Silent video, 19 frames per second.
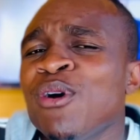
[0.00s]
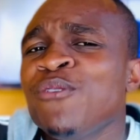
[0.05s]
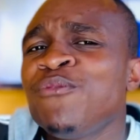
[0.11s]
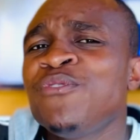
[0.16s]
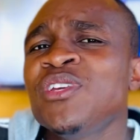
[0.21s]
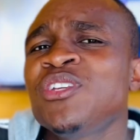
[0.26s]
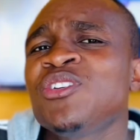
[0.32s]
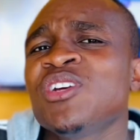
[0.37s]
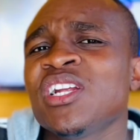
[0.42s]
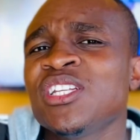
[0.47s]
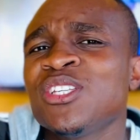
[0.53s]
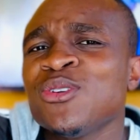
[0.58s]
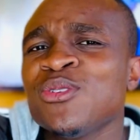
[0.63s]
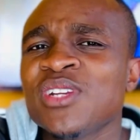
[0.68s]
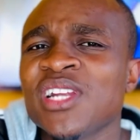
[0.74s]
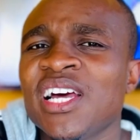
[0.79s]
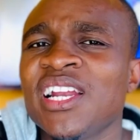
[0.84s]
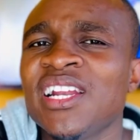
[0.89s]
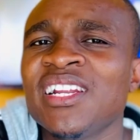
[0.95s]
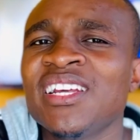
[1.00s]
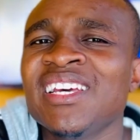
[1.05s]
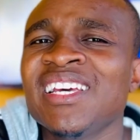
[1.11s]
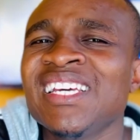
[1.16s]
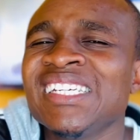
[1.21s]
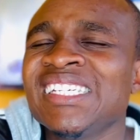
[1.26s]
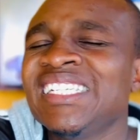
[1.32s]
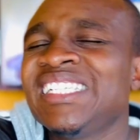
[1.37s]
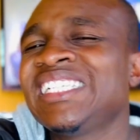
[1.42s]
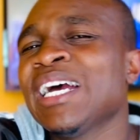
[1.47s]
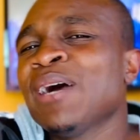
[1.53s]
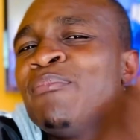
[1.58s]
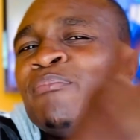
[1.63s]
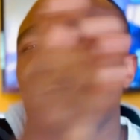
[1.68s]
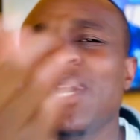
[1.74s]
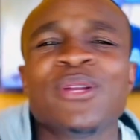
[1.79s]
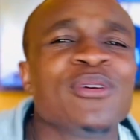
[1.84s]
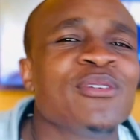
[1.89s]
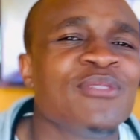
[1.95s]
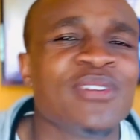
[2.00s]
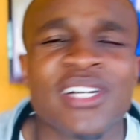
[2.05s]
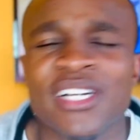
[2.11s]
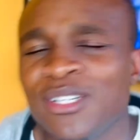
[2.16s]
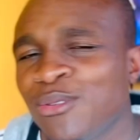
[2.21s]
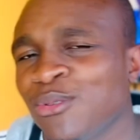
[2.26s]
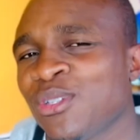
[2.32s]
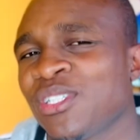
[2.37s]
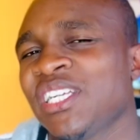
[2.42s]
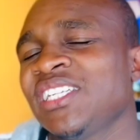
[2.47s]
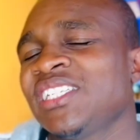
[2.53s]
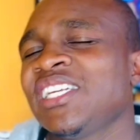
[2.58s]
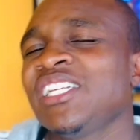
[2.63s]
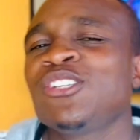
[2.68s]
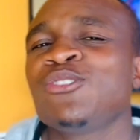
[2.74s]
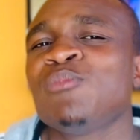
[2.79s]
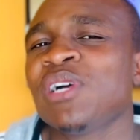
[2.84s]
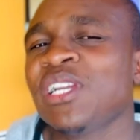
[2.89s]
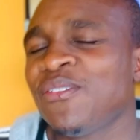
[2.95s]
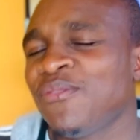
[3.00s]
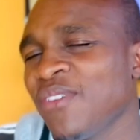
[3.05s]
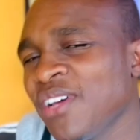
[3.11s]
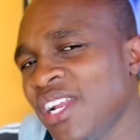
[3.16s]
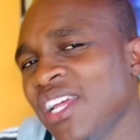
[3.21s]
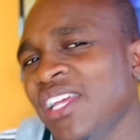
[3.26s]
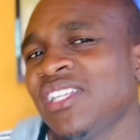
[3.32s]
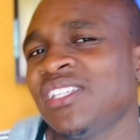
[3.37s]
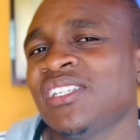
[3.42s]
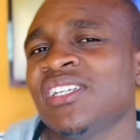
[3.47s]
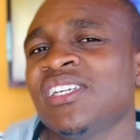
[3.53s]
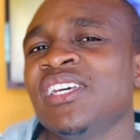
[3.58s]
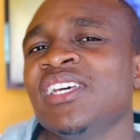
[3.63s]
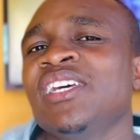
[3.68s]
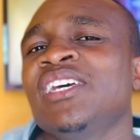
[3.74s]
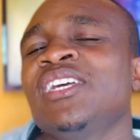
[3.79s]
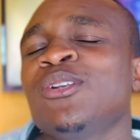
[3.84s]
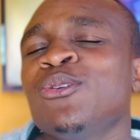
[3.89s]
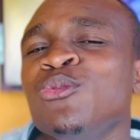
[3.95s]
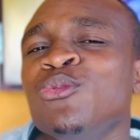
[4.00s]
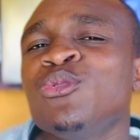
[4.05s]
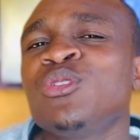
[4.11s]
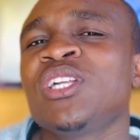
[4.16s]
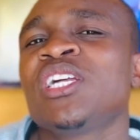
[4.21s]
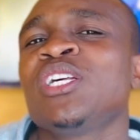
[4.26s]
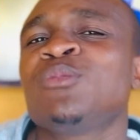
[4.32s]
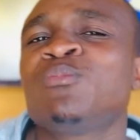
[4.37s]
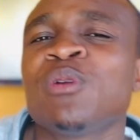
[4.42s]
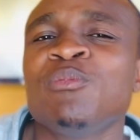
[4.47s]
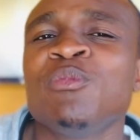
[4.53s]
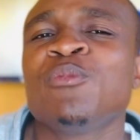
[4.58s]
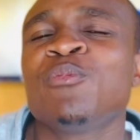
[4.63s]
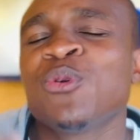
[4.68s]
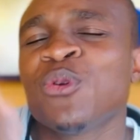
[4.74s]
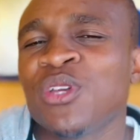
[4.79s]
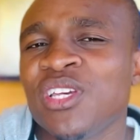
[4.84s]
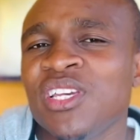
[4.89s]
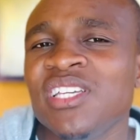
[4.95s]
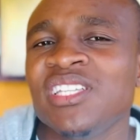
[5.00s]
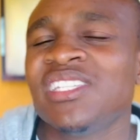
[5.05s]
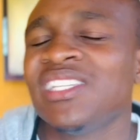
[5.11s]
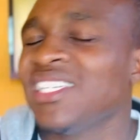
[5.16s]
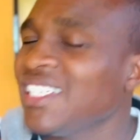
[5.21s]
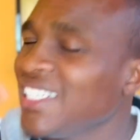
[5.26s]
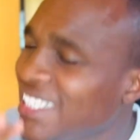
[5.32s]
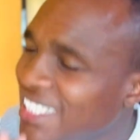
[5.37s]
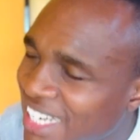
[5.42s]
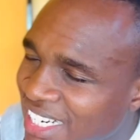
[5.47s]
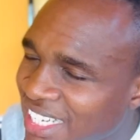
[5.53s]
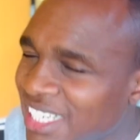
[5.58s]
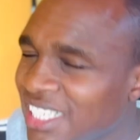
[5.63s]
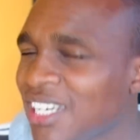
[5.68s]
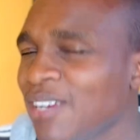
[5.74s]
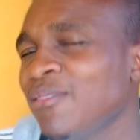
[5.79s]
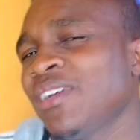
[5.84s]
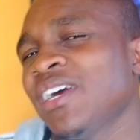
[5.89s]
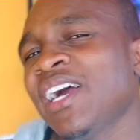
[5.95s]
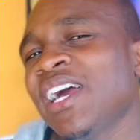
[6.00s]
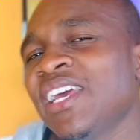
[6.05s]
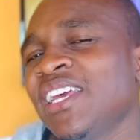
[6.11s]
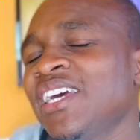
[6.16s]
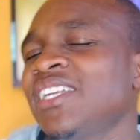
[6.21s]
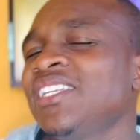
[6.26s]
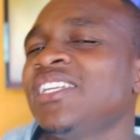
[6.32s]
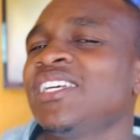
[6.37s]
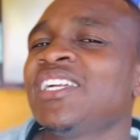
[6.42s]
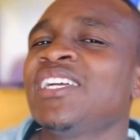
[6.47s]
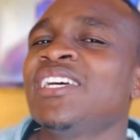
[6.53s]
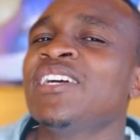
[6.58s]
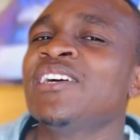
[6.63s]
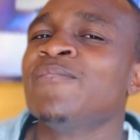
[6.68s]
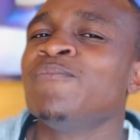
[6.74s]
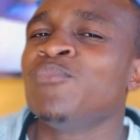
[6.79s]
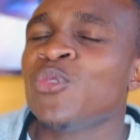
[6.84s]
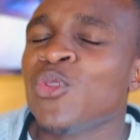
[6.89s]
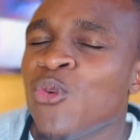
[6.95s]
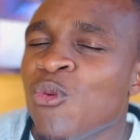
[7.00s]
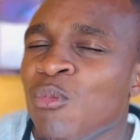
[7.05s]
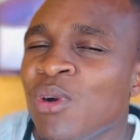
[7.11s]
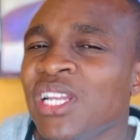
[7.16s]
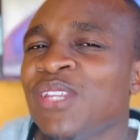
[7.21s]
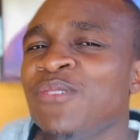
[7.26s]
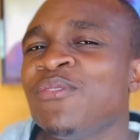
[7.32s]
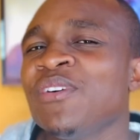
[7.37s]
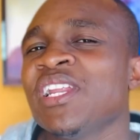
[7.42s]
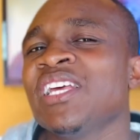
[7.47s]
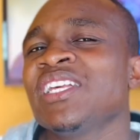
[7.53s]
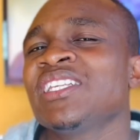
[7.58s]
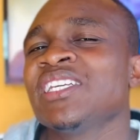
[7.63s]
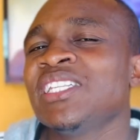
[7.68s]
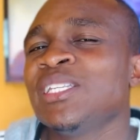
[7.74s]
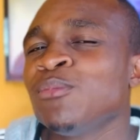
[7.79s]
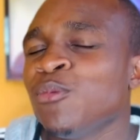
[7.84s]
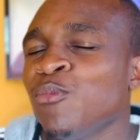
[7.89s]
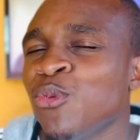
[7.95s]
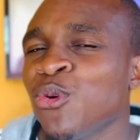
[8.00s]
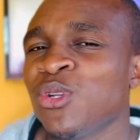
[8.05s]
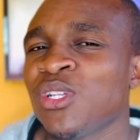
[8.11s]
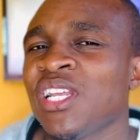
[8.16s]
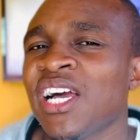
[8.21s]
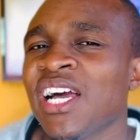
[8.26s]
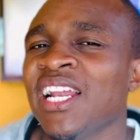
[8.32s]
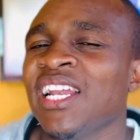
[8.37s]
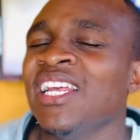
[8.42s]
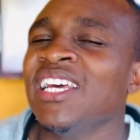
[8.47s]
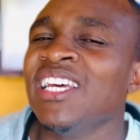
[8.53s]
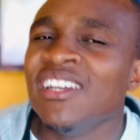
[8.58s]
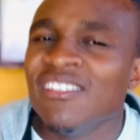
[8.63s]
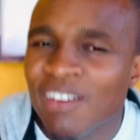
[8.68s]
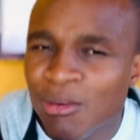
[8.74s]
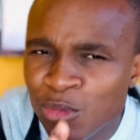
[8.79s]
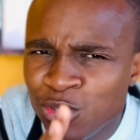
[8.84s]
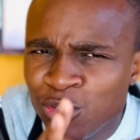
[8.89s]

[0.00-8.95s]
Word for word: feature adicional que já bate o iPhone 14, já sente uma diferença. Então do 13 para mim para o 15, já está aí a é ter uma diferença tipo brutal. Vamos